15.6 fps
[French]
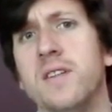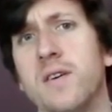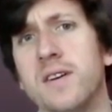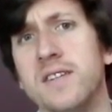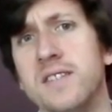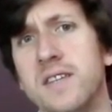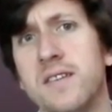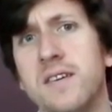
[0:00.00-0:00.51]

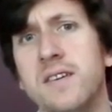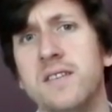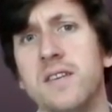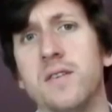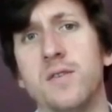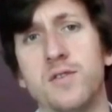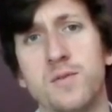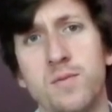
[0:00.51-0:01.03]
organisatrice des
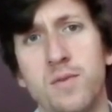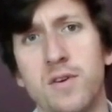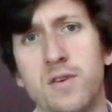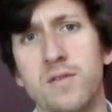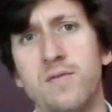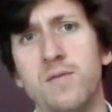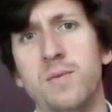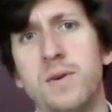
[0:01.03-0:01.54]
transports
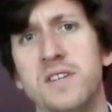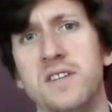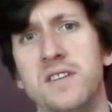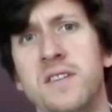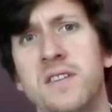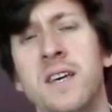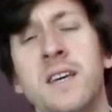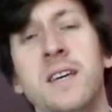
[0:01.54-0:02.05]
que vous
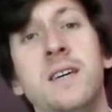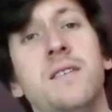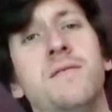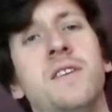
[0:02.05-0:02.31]
présidez,